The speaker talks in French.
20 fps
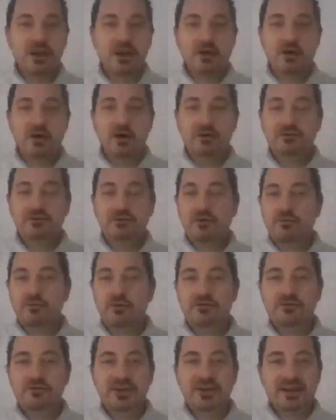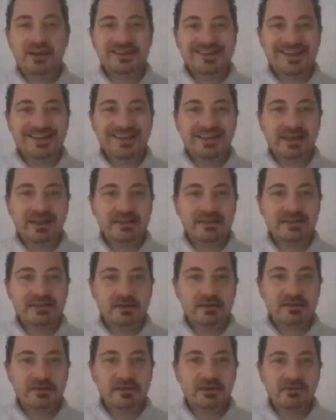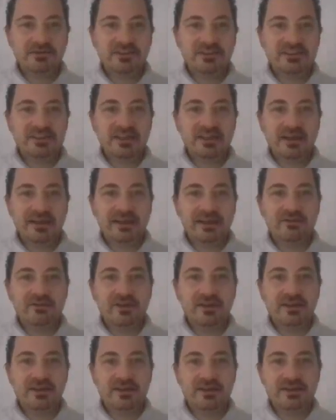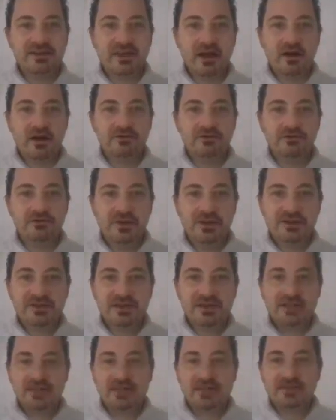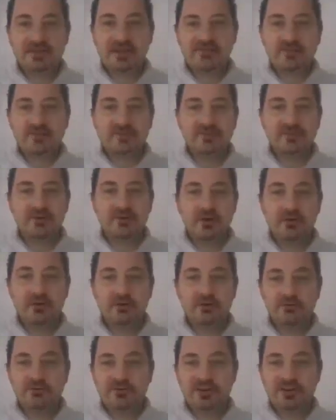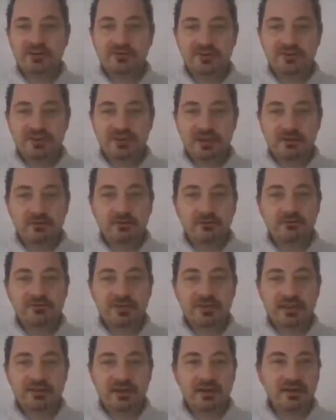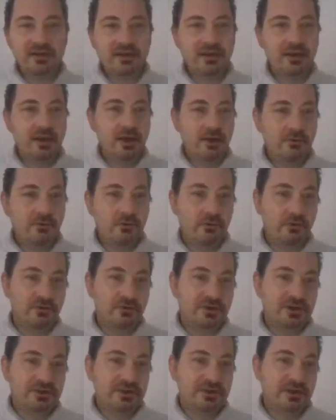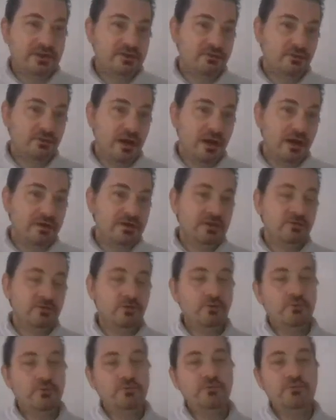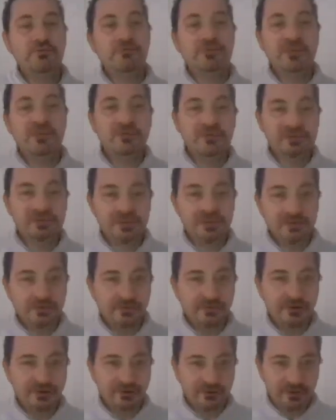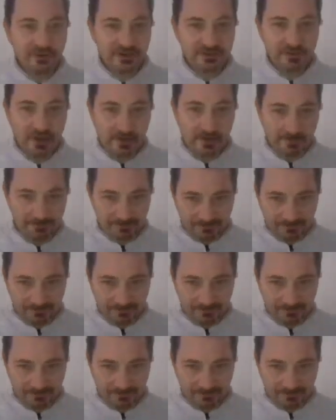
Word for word: Autre module qui est assez intéressant, c'est le TCA 9548. C'est un expander de bus I2C. Donc vous attaquez, vous connectez sur un des deux bus I2C de votre ESP.